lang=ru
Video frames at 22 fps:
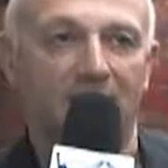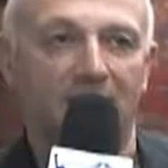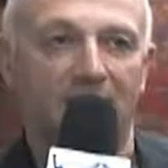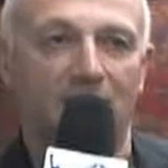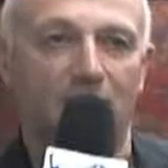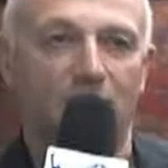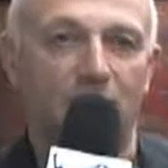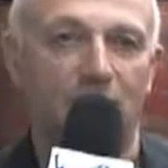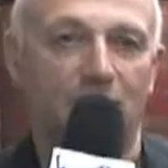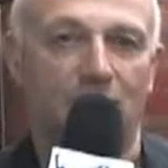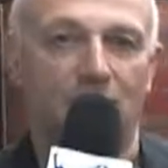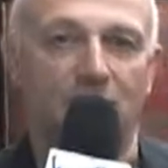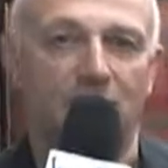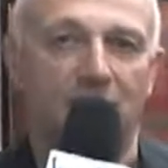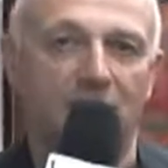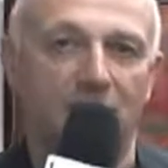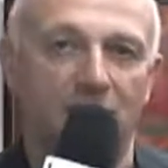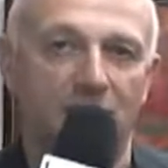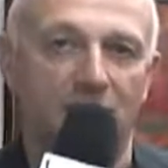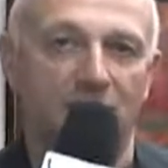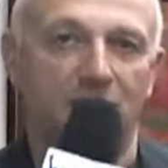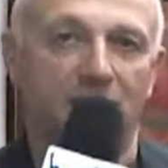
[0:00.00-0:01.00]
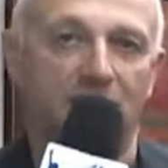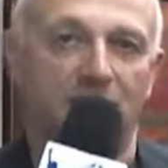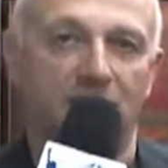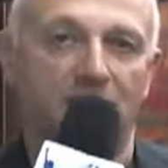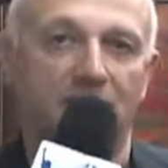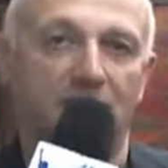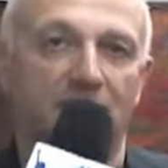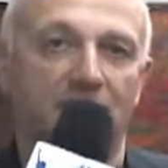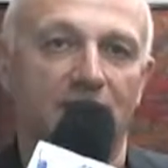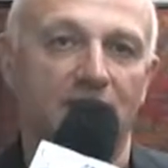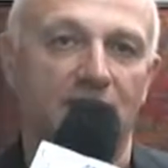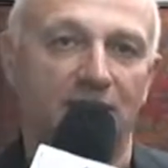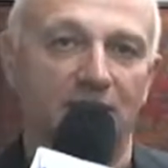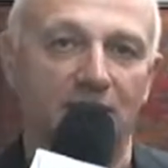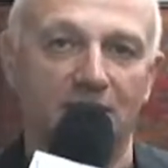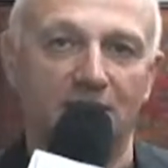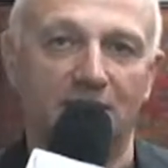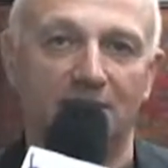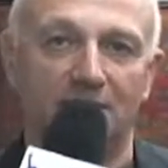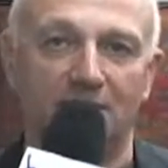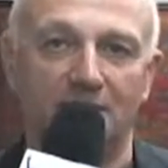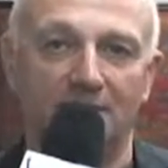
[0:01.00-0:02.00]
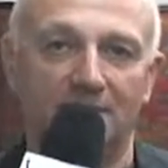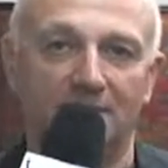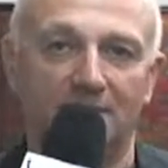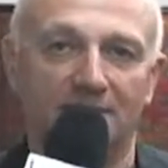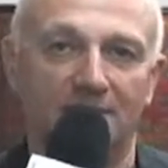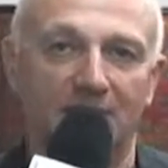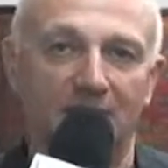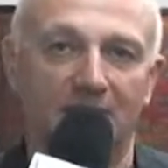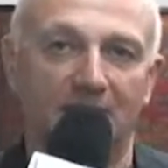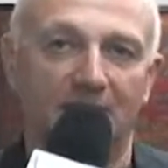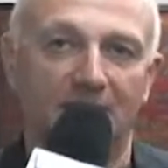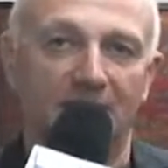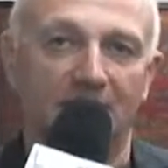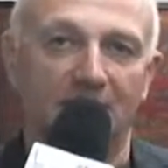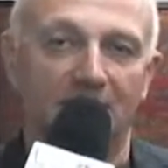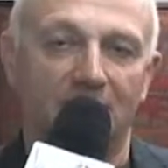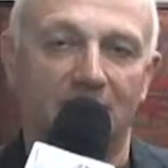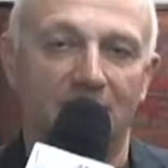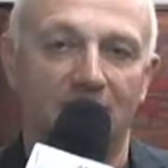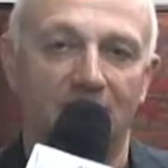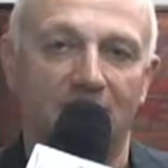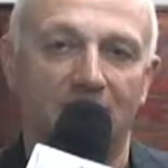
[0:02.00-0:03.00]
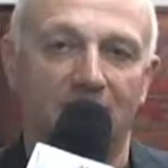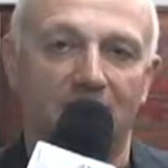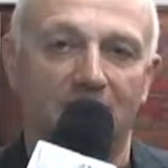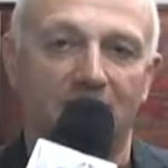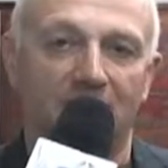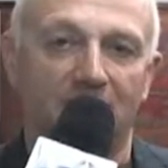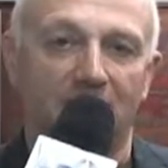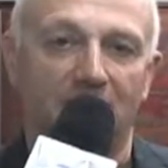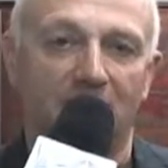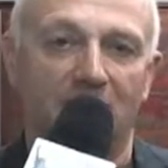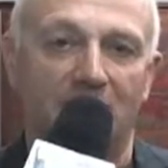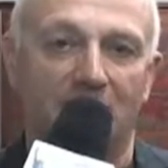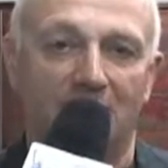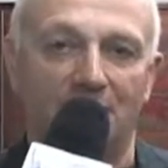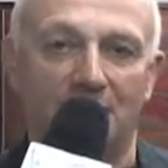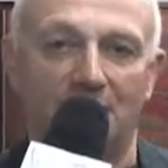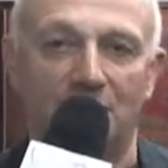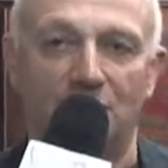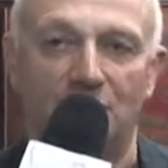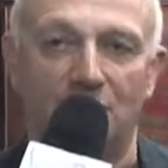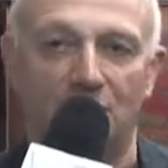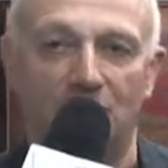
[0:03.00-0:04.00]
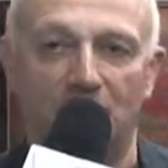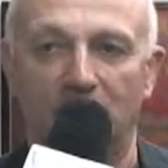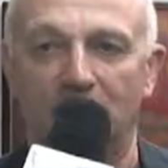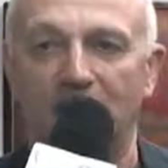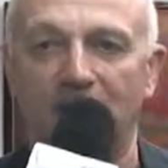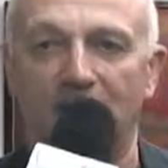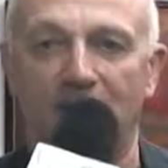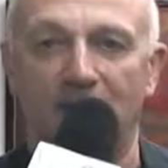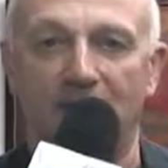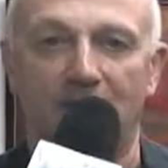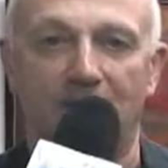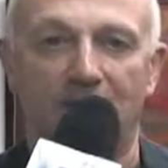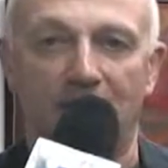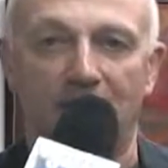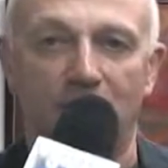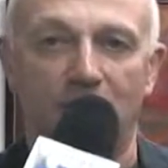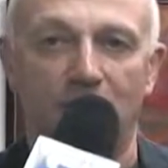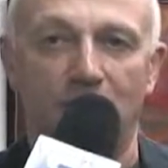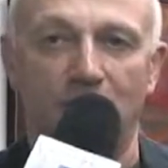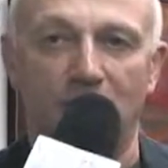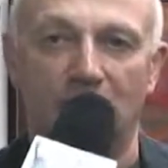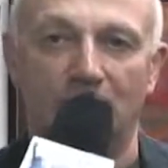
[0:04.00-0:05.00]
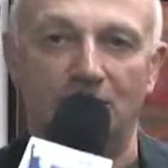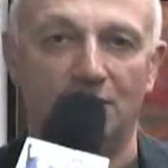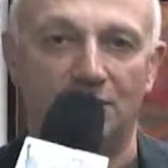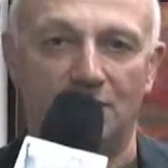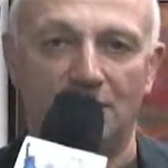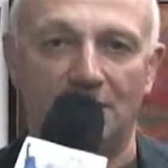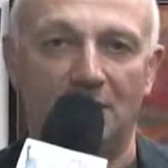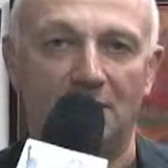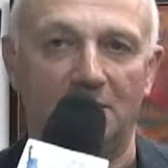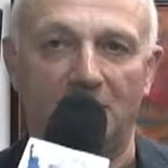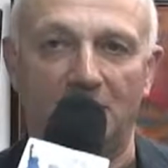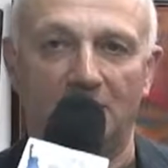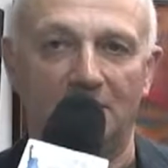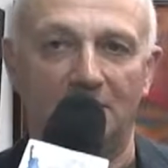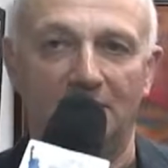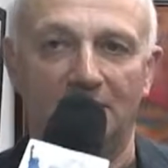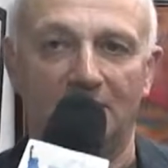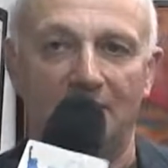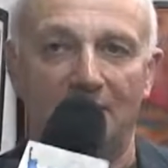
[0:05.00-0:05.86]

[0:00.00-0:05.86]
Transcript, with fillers: И еще раз хочу вас пригласить к нам. Мы хотим, чтобы наш музей всегда был